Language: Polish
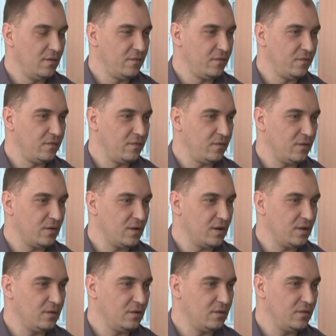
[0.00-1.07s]
w
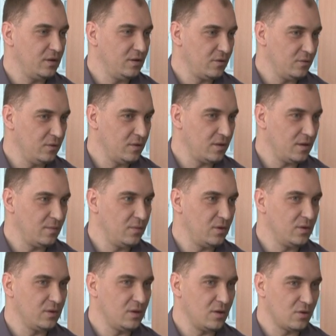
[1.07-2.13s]
radiowej Trójce,
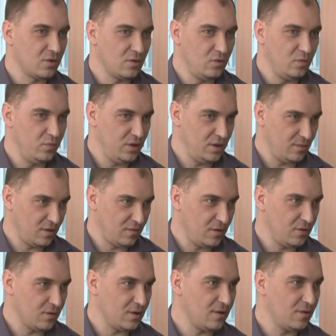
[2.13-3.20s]
bo też lubiłem
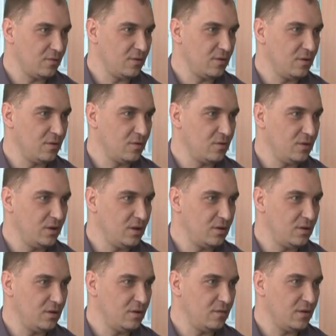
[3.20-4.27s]
swego czasu co roku
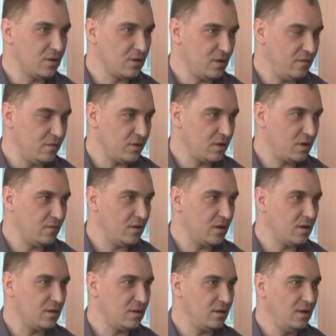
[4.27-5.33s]
jeździć do Warszawy w czasie
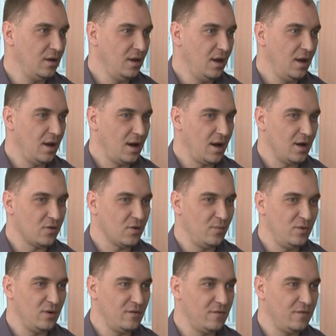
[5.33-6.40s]
wakacji, a że
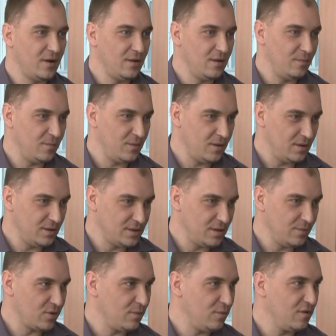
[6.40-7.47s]
byłem fanem
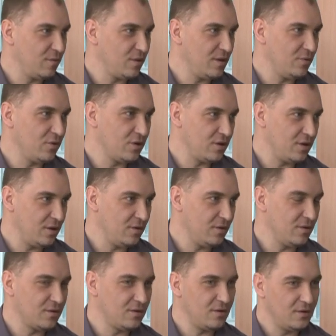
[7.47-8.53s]
listy przeboju programu trzeciego,
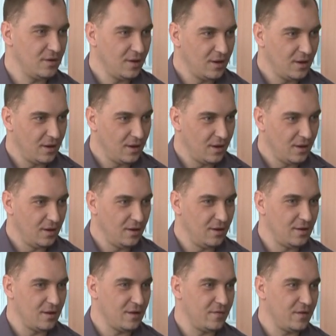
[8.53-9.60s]
no to
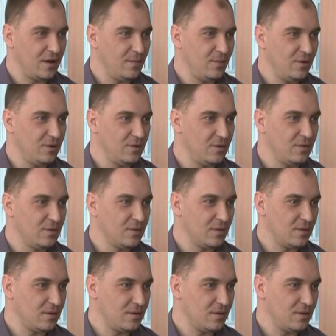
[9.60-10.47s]
e, trafiałem do